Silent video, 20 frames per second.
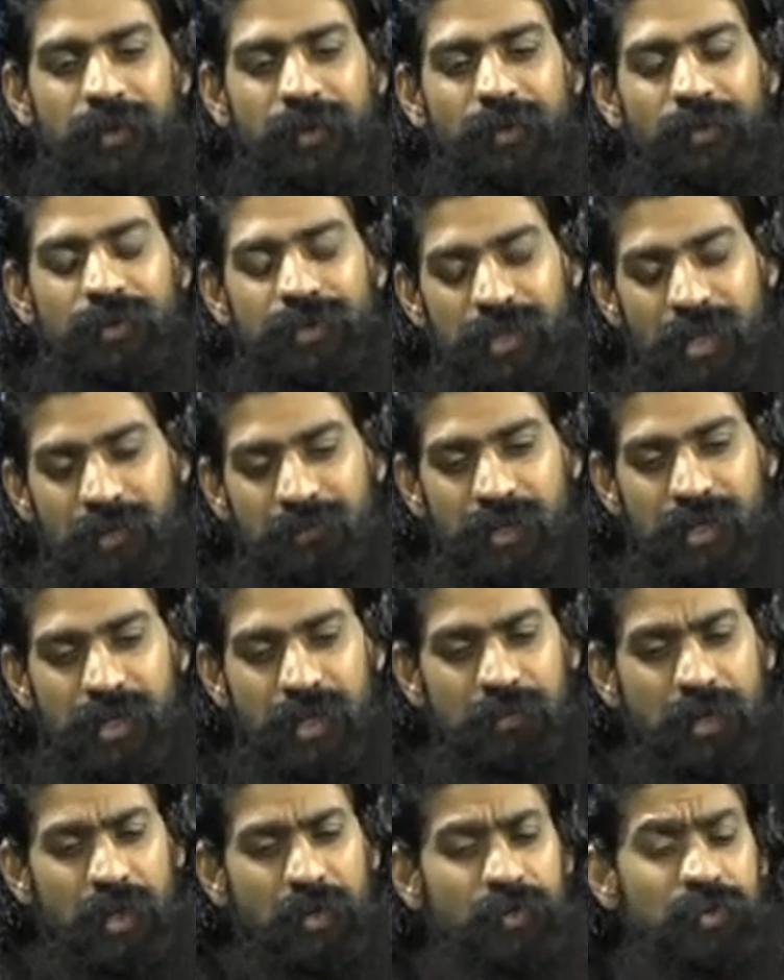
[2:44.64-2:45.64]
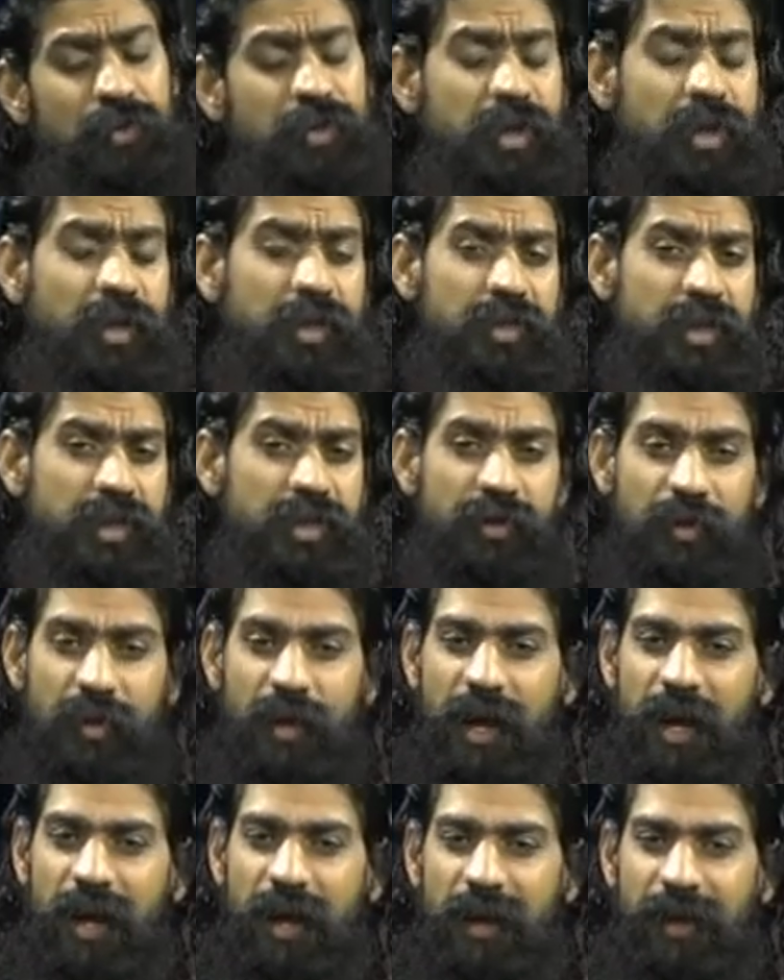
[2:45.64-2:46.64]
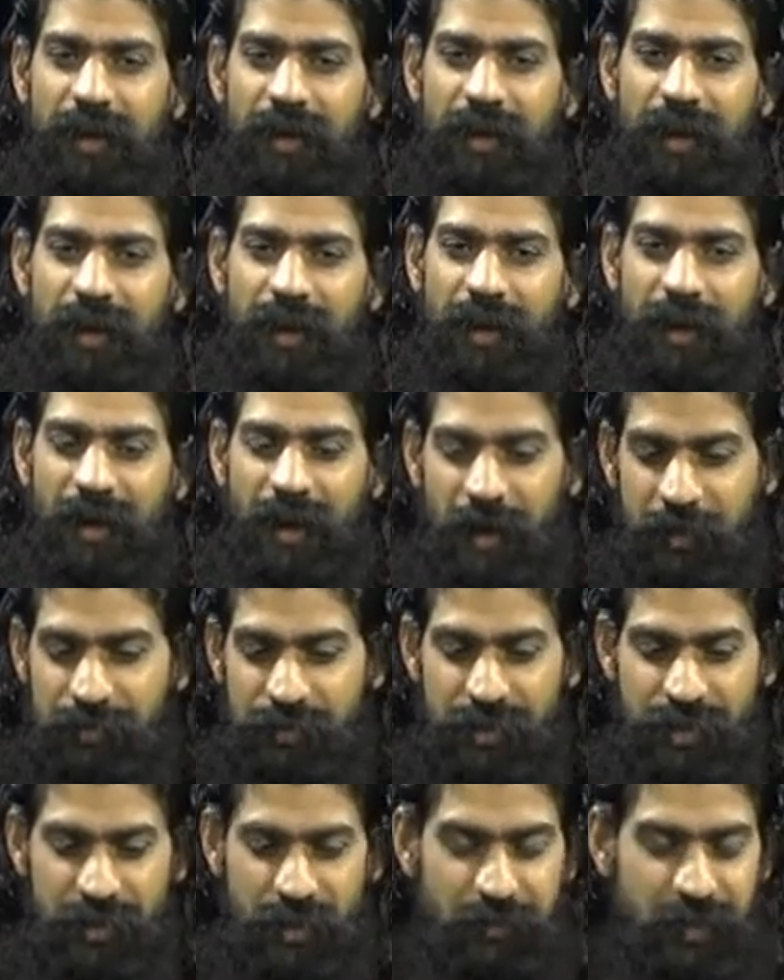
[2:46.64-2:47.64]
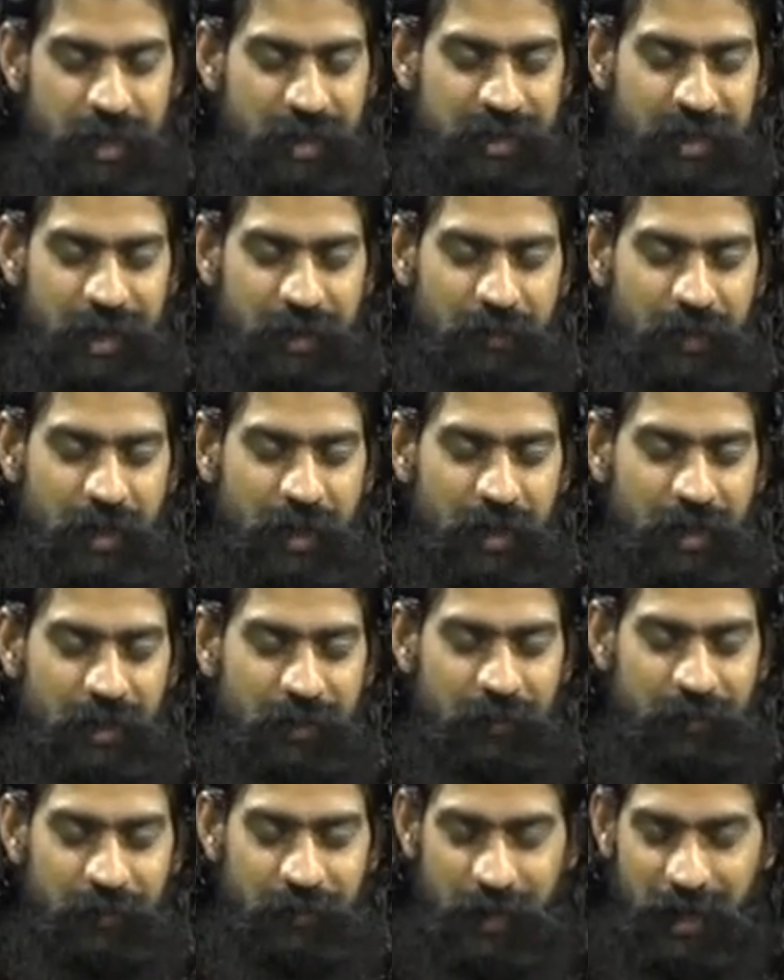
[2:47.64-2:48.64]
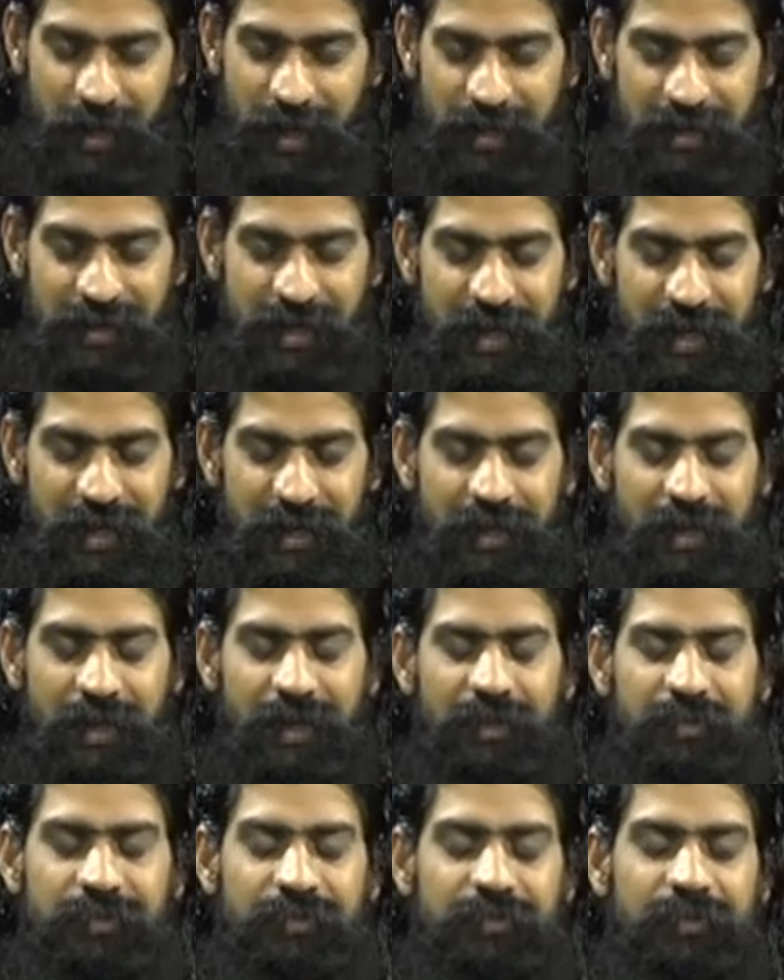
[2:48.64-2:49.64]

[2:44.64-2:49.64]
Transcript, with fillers: उसके विषय में कुछ चीज़ों का आप सबके सामने प्रकाश डाला था